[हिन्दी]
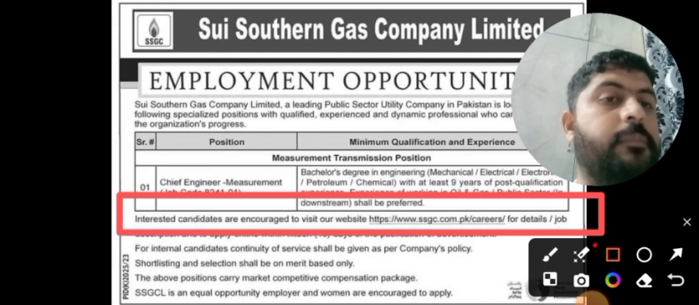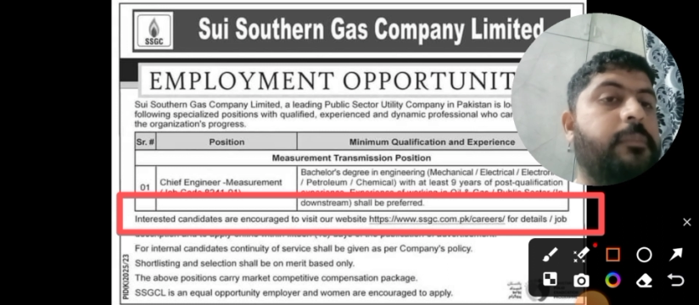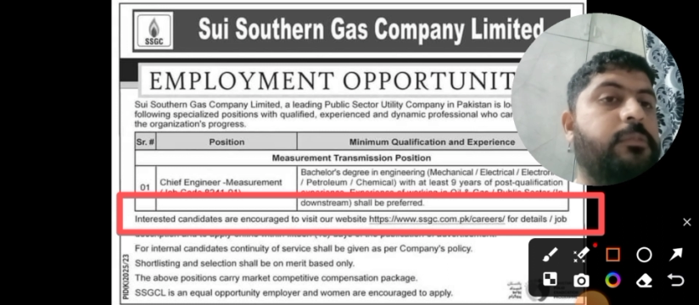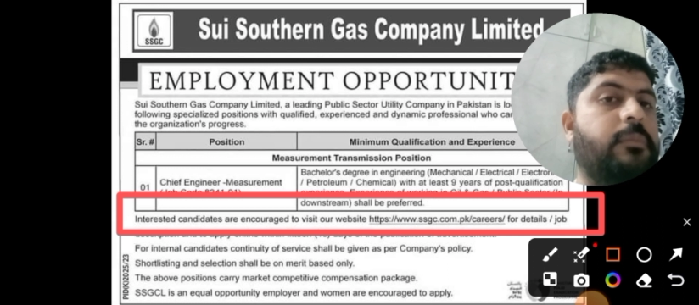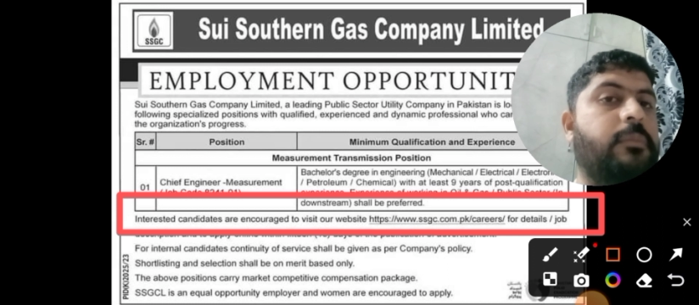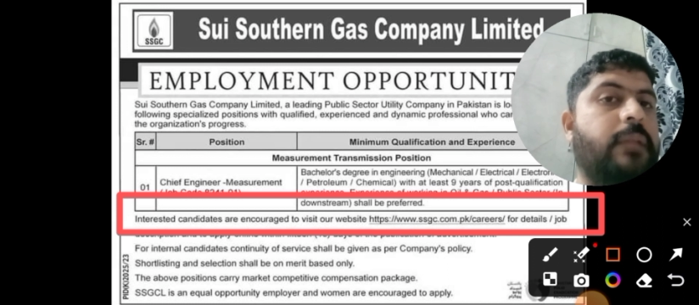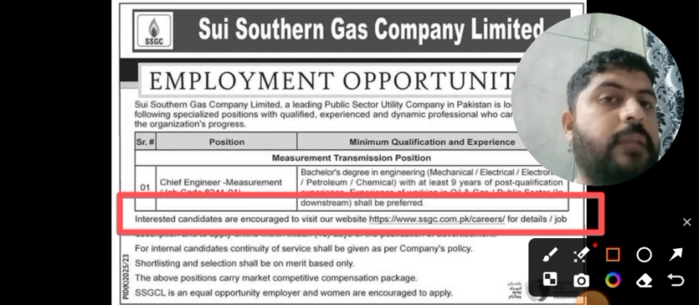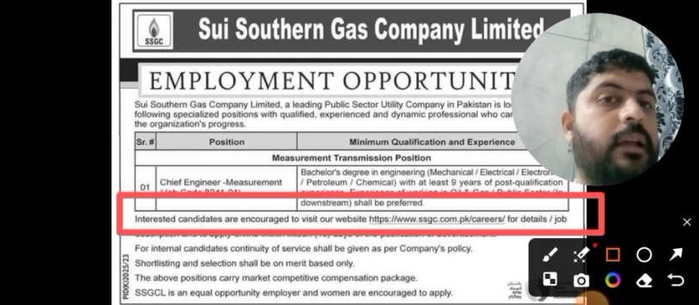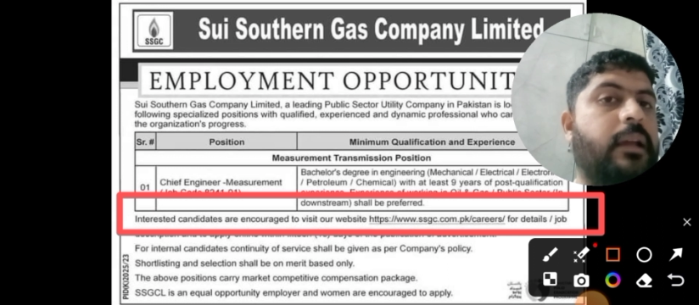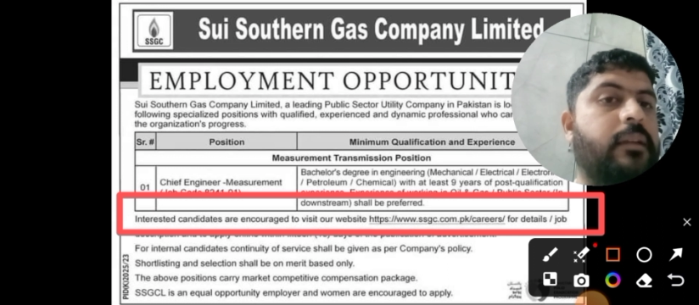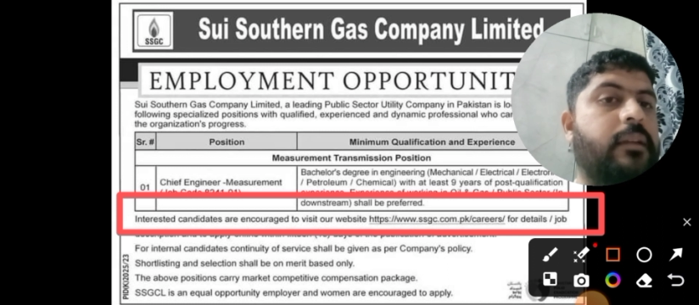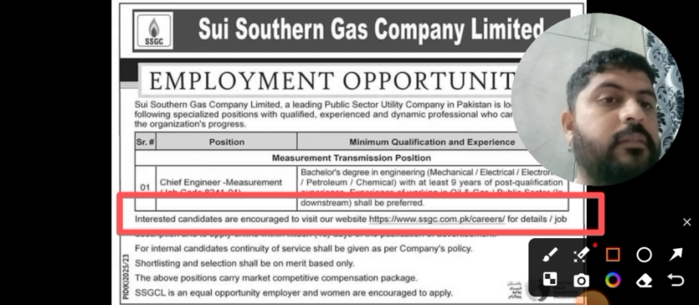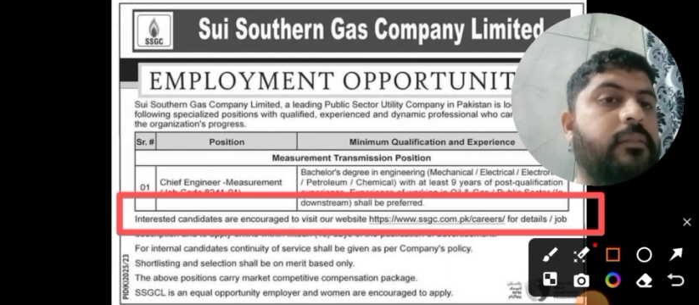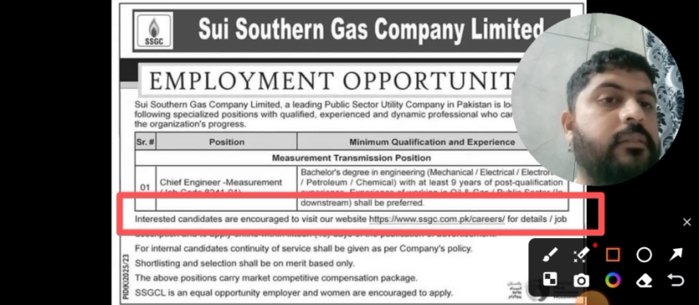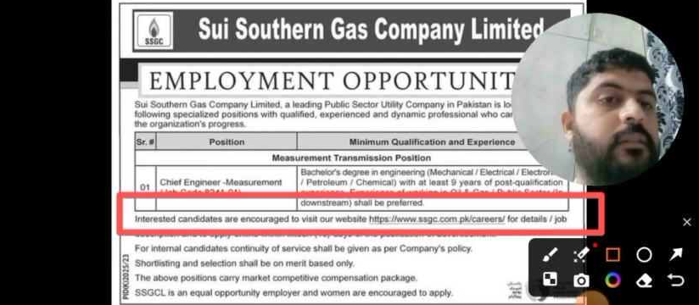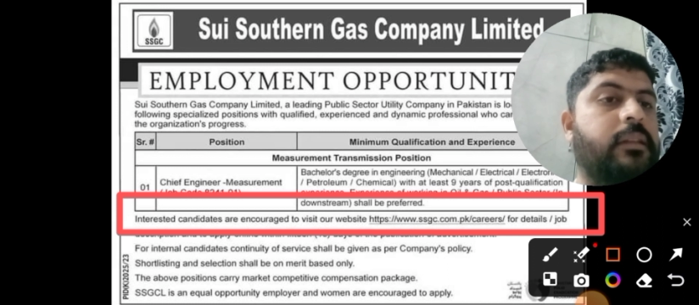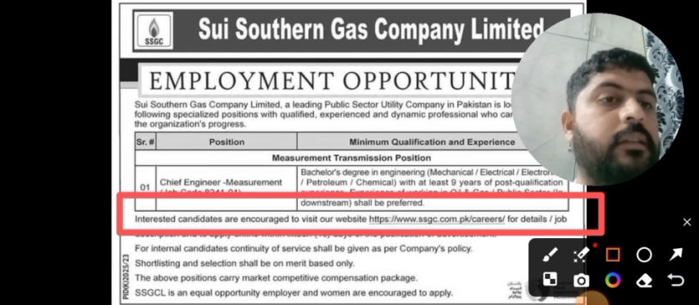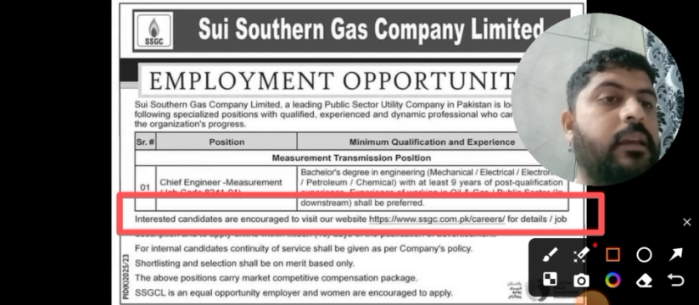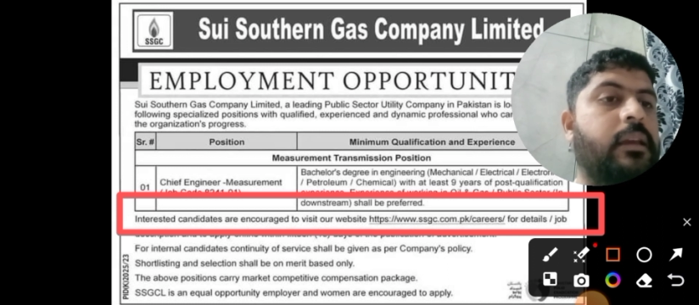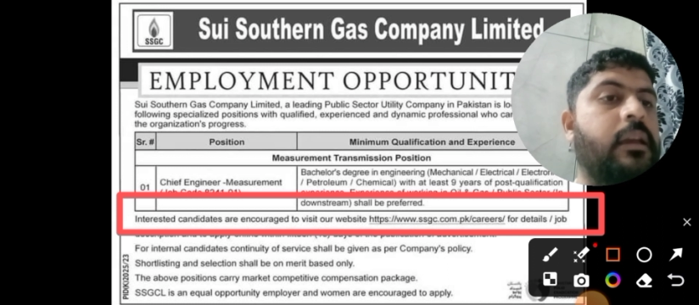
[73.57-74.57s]
आप इसमें अप्लाई कर
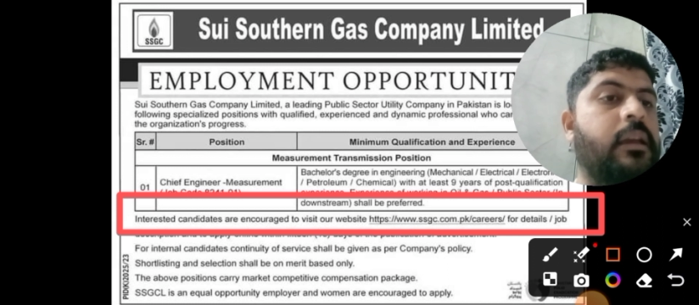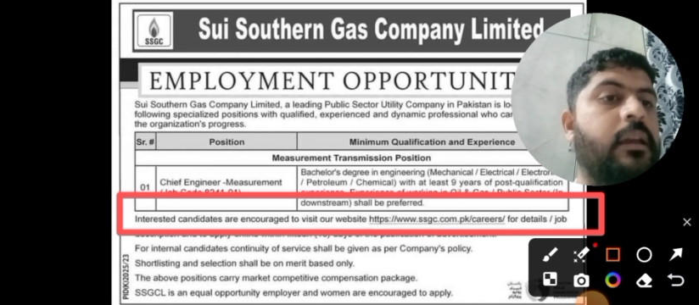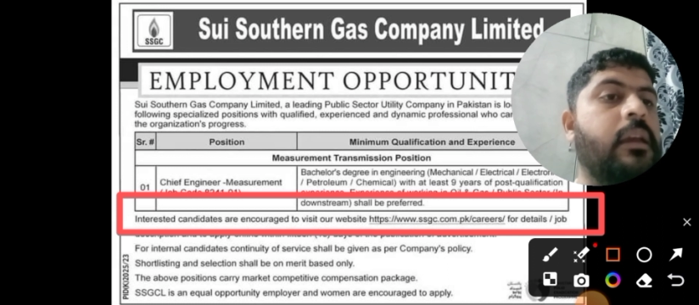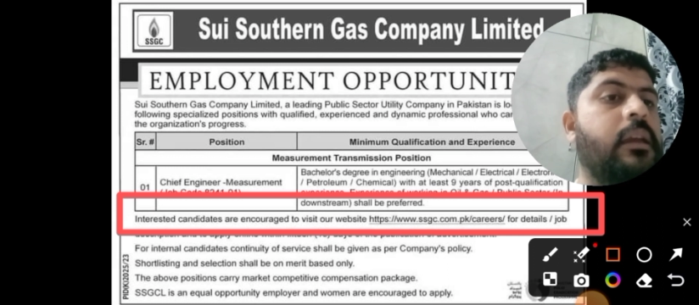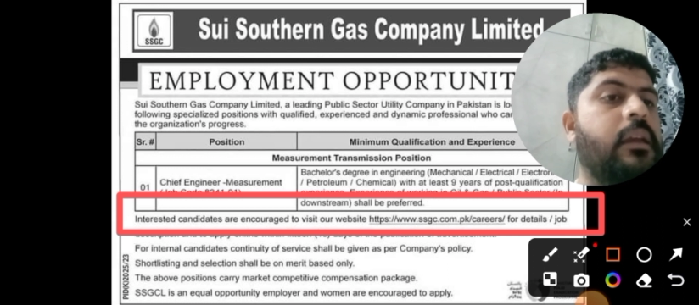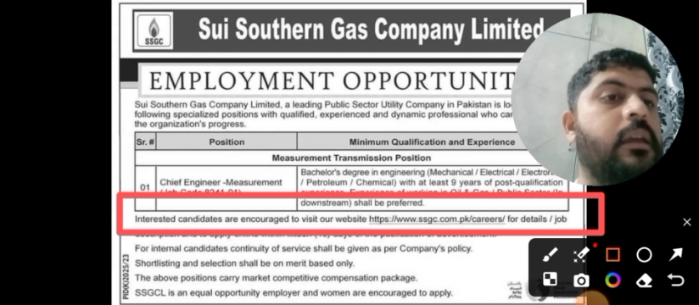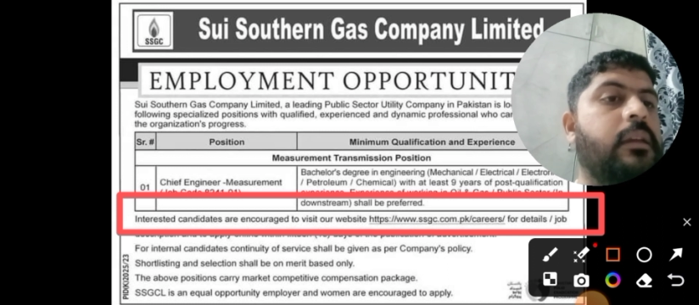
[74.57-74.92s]
सकते हैं